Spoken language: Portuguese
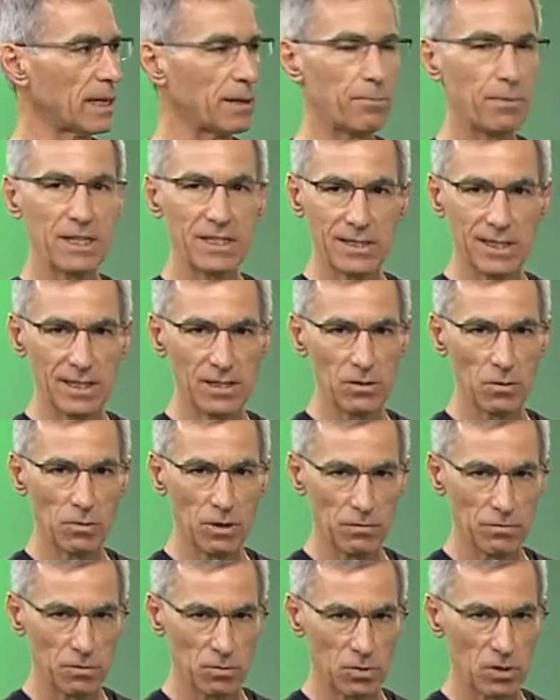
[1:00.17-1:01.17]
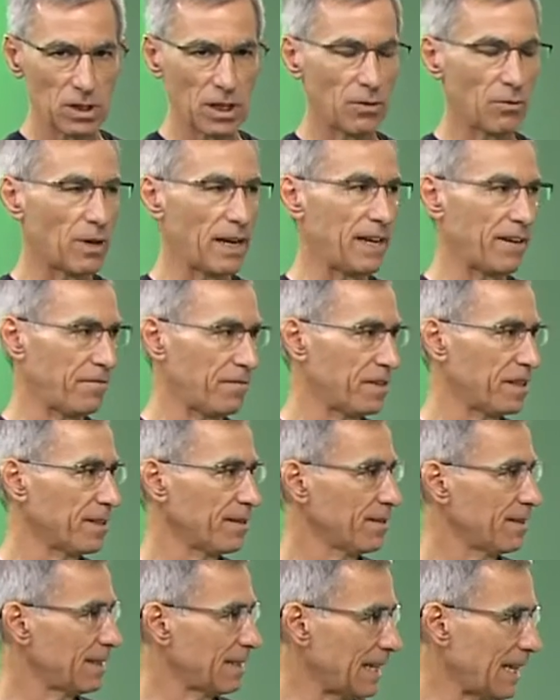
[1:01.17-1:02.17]
representa uma função f
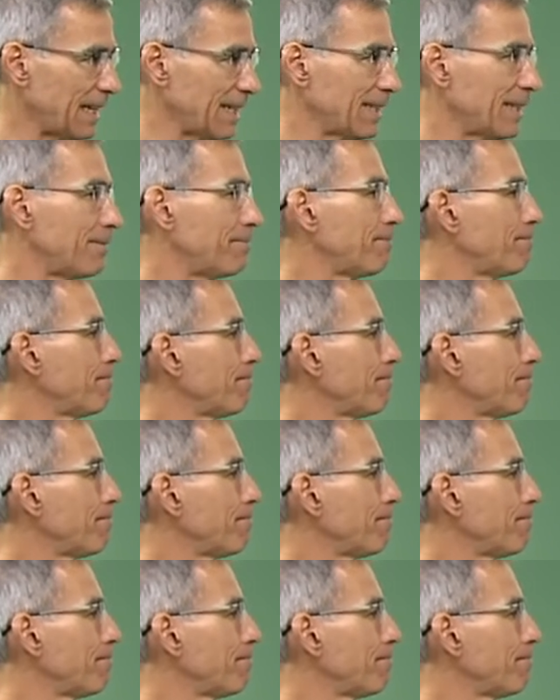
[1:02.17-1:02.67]
dada.